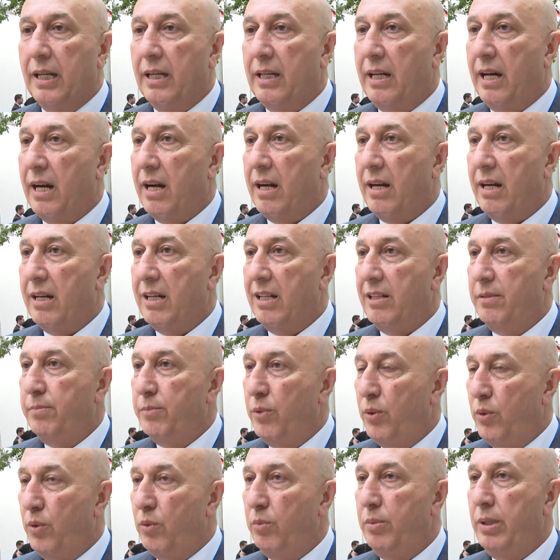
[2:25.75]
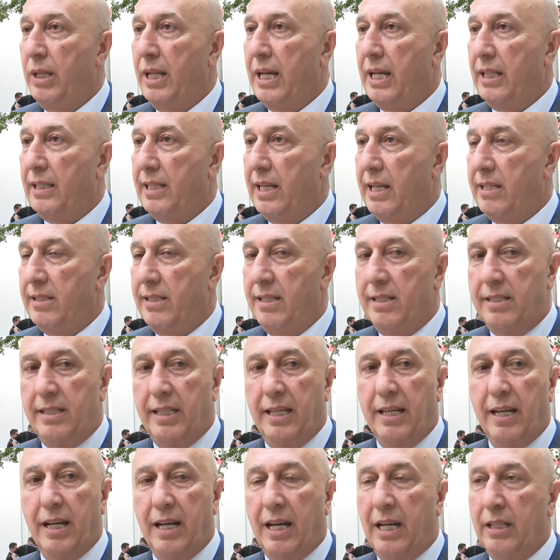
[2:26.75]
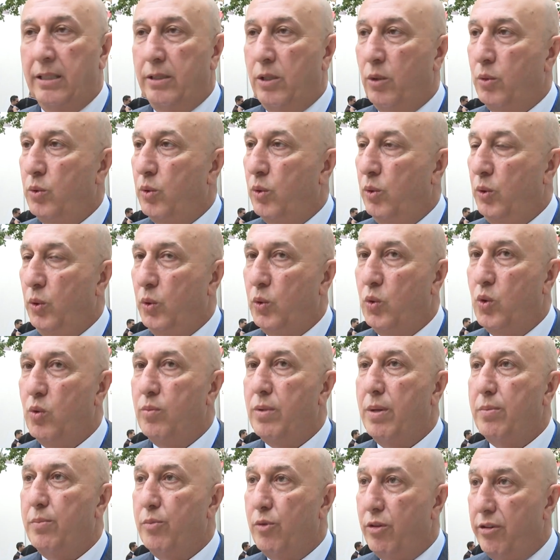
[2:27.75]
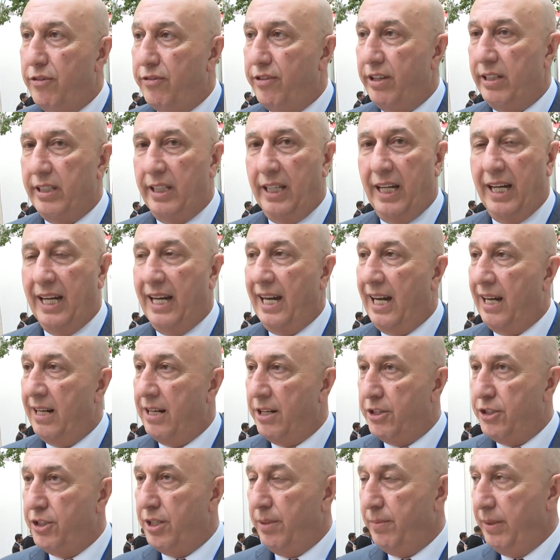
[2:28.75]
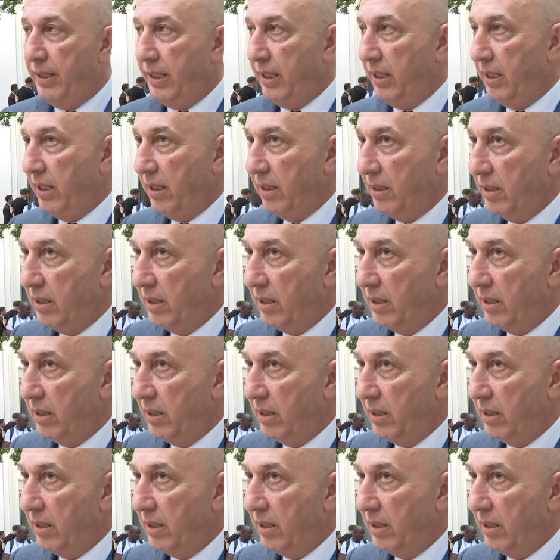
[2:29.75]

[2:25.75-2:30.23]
قررت منذ بداية تأسيسها أن تكون حكومة منفتحة على الجميع